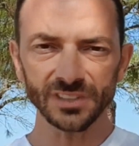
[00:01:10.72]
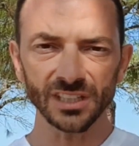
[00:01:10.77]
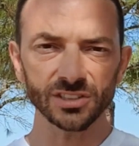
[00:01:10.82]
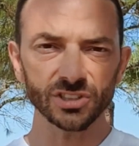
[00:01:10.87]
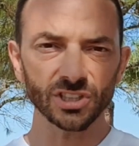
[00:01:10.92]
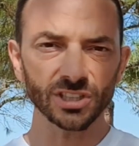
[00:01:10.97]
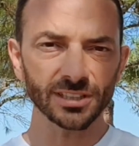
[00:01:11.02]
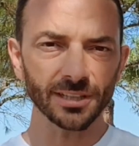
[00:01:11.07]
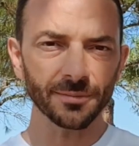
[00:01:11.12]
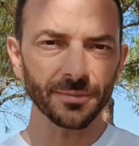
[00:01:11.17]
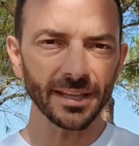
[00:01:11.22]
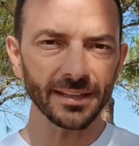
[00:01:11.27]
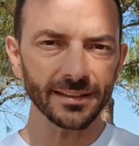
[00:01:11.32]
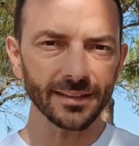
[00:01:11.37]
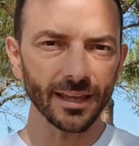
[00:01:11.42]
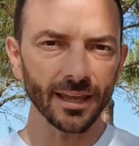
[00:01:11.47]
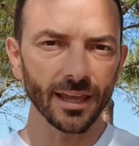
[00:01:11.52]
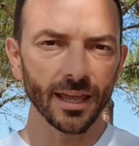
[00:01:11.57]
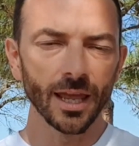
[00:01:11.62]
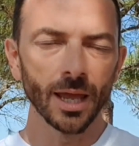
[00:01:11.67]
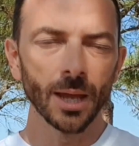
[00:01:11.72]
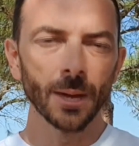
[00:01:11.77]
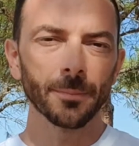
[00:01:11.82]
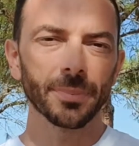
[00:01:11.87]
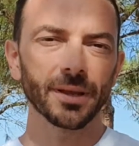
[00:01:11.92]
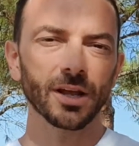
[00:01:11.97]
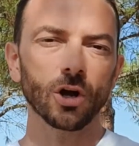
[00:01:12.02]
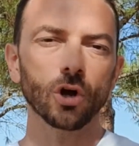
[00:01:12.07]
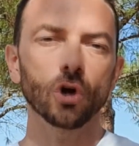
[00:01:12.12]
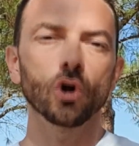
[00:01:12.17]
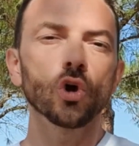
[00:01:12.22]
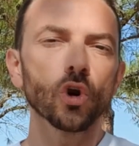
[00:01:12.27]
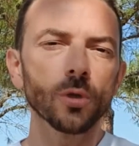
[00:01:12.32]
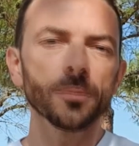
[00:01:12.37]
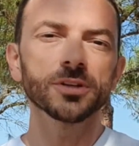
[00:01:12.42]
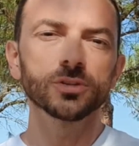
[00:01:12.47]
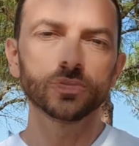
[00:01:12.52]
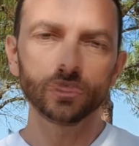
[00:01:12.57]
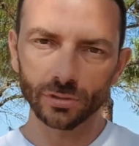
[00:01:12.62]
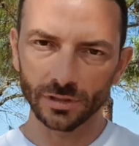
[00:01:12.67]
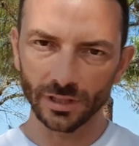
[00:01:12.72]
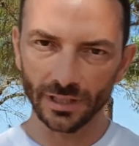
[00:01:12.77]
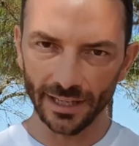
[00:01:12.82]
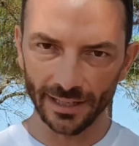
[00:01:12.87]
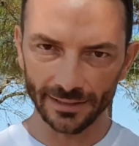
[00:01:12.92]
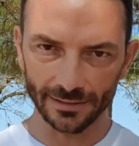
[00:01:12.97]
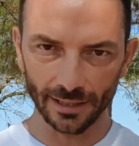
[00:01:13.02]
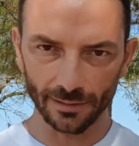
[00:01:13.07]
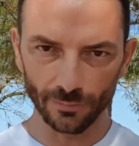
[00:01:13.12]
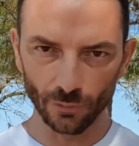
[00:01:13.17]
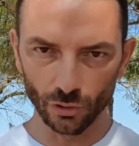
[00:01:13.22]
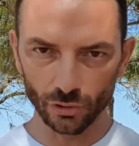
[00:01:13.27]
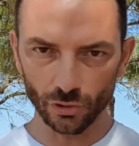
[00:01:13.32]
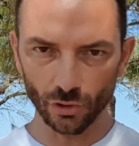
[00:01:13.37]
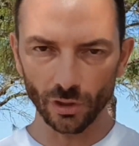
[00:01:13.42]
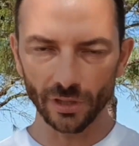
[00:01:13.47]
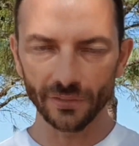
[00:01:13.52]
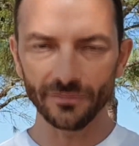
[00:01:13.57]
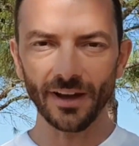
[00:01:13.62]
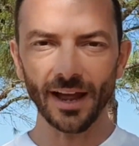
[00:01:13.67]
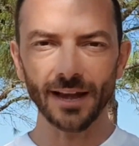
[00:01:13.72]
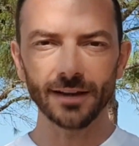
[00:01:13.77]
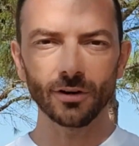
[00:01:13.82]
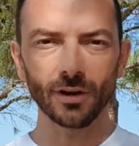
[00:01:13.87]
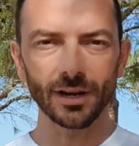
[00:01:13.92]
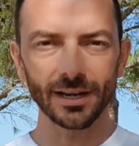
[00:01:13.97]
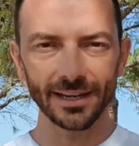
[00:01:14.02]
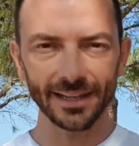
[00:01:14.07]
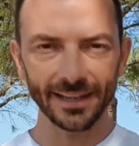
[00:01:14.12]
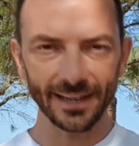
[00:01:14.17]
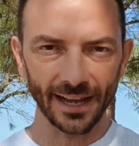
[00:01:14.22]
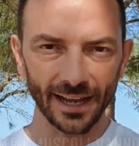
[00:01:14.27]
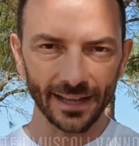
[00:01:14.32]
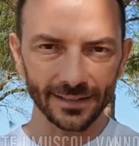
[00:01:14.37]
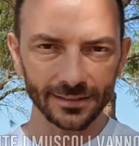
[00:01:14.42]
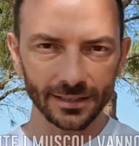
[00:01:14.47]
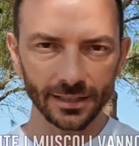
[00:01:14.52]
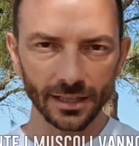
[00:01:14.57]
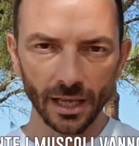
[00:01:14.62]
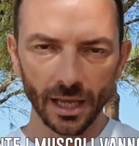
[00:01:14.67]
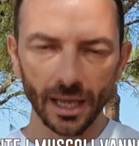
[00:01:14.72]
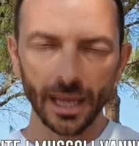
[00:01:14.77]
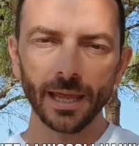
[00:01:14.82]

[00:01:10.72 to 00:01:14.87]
Certamente però come tutti gli altri muscoli vanno allenati